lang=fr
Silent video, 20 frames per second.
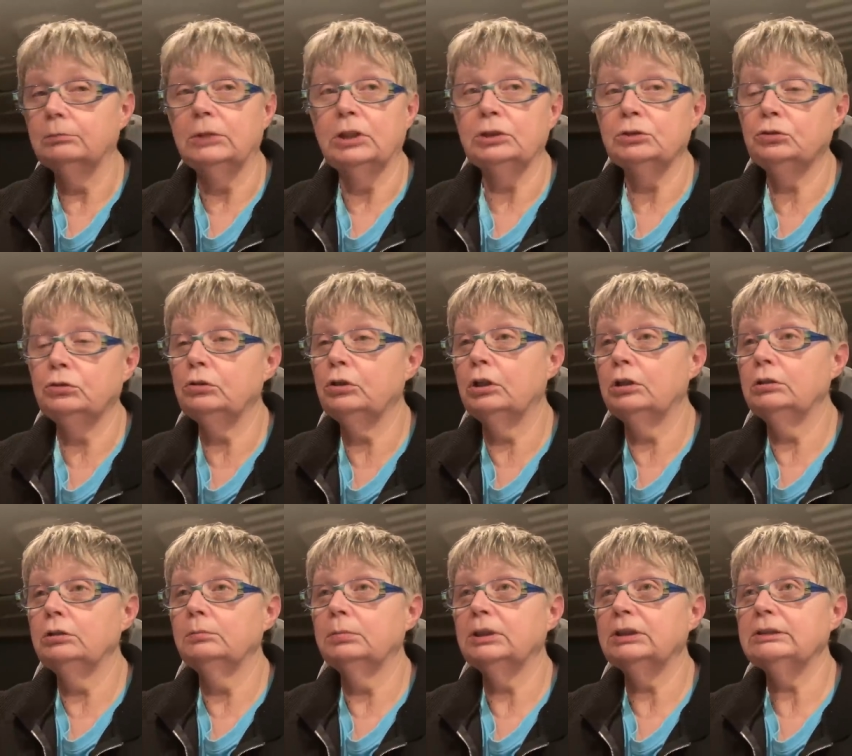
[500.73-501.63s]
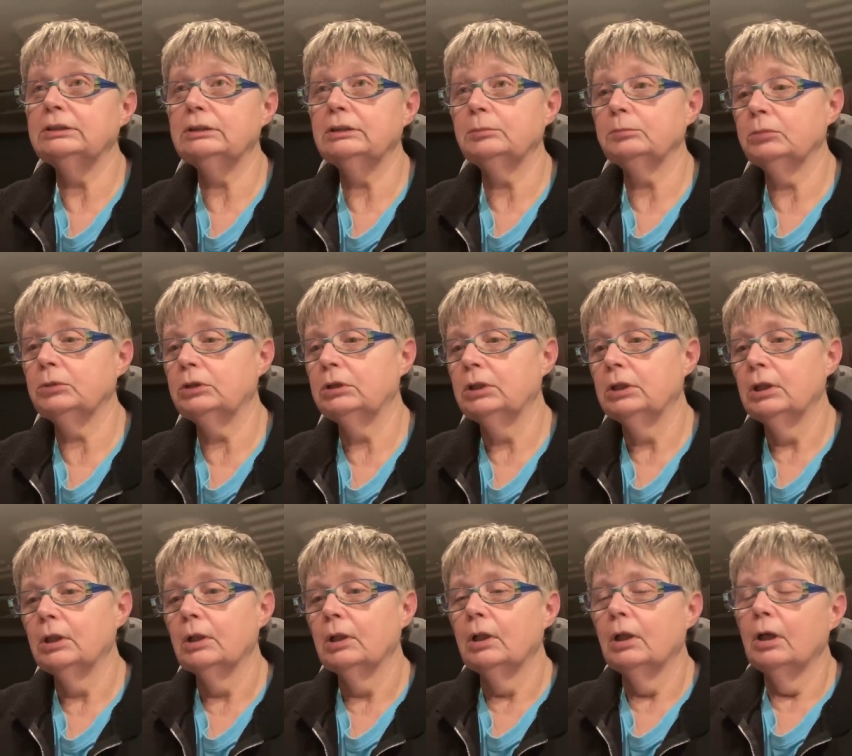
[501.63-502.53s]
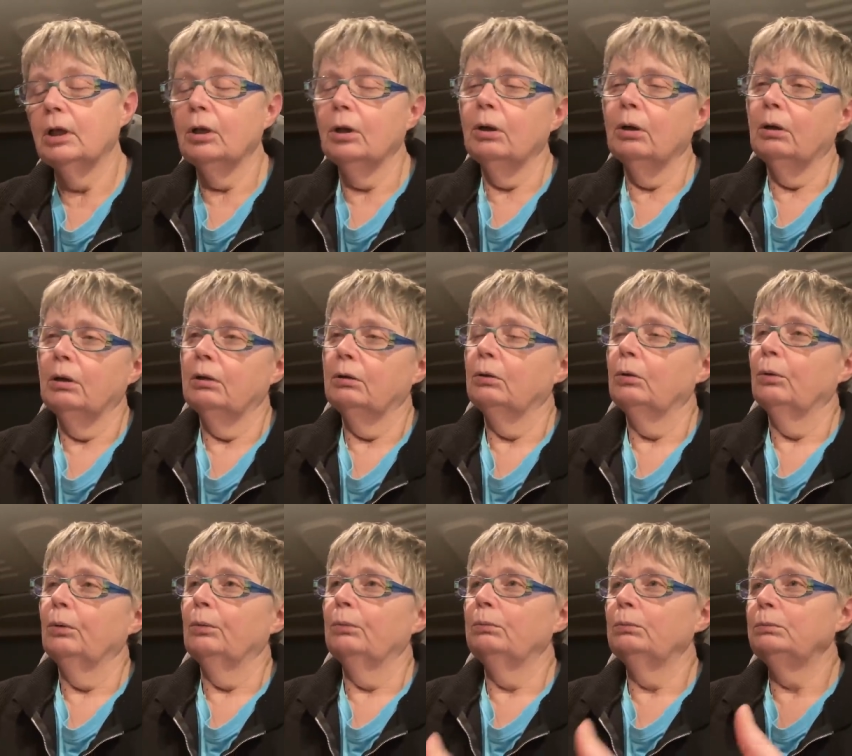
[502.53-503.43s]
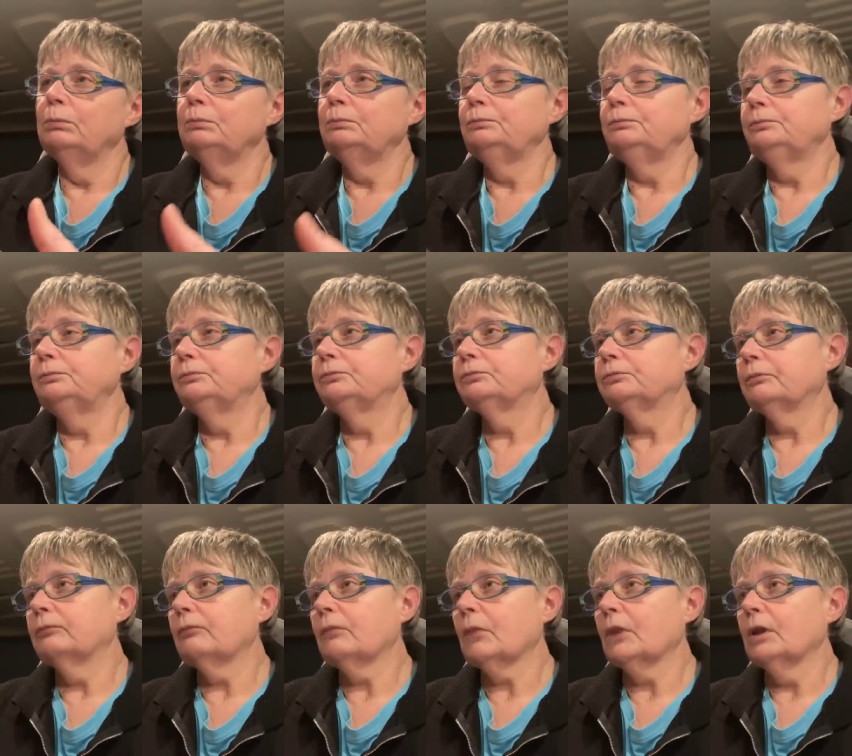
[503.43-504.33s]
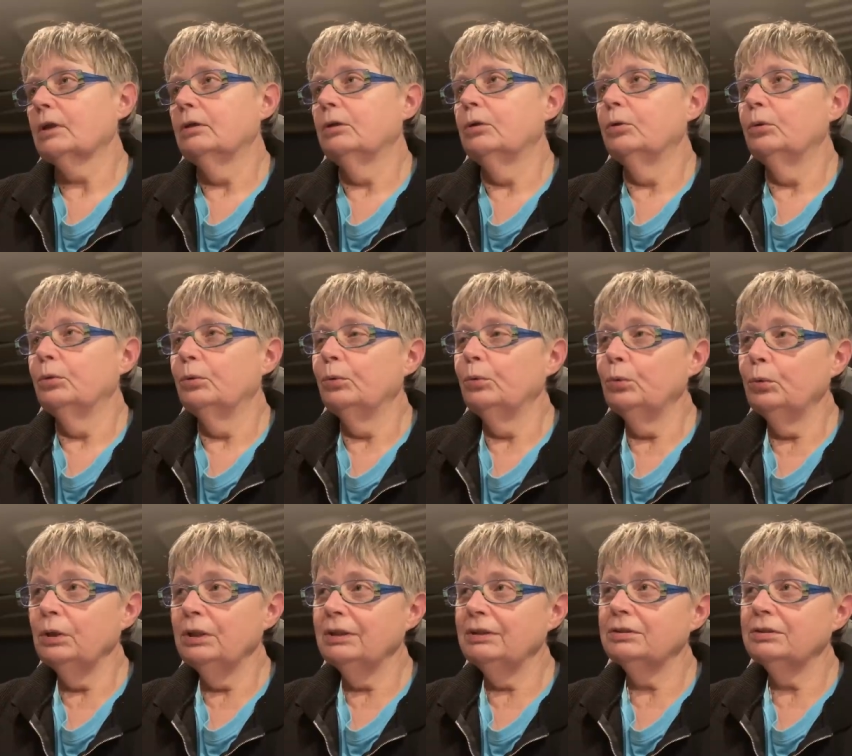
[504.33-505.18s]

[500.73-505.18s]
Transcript: les visites, euh, musées, tout ça Oui,